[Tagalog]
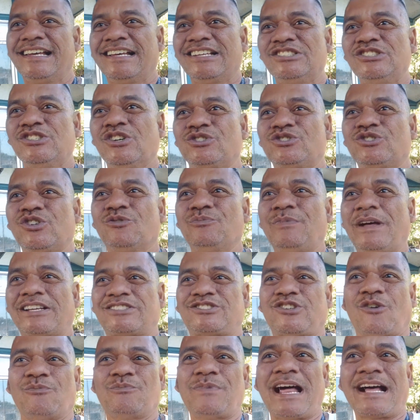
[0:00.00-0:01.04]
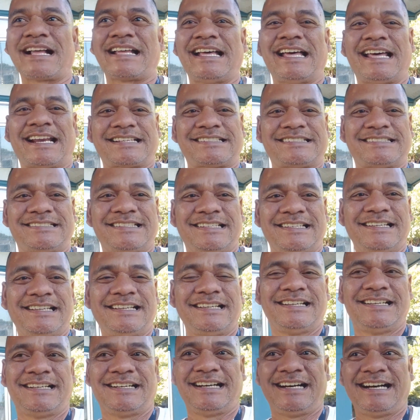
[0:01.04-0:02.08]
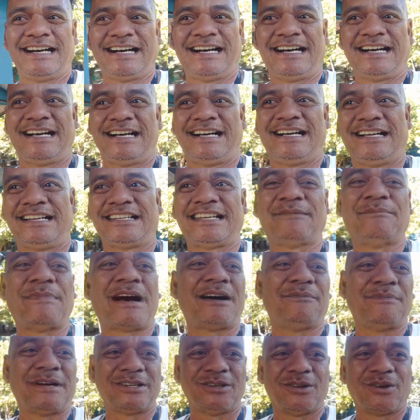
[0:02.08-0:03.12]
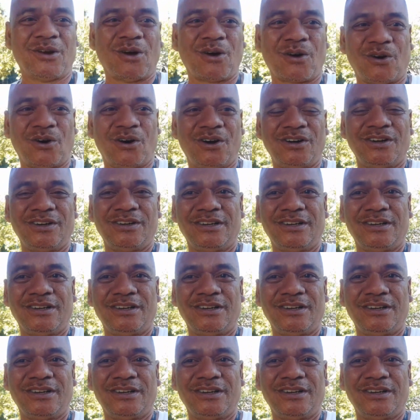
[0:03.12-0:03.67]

YouTubers o vloggers uh, ng mga manluloko.